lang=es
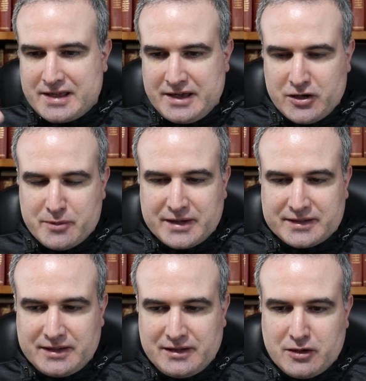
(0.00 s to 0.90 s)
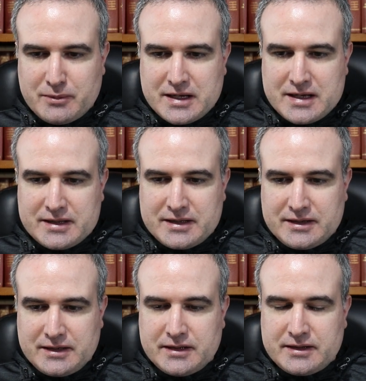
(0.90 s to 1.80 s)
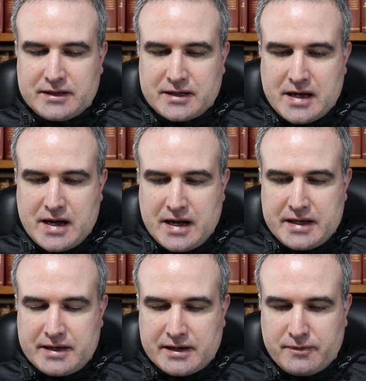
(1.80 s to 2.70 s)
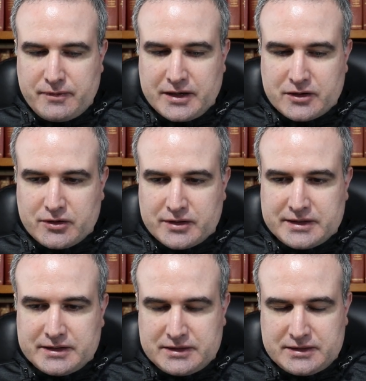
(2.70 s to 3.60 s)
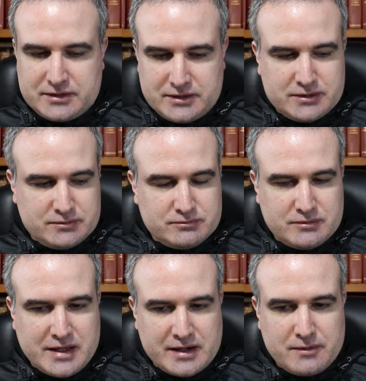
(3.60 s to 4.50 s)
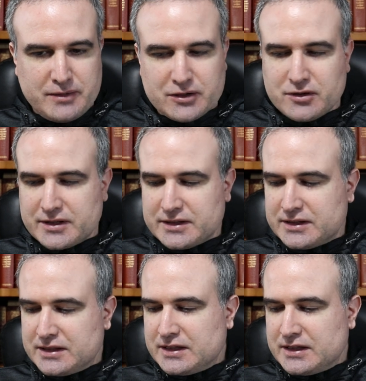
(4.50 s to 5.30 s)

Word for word: quiero ver si en la obra de Lenin hay reflejo de, eh, hay reflejo eh,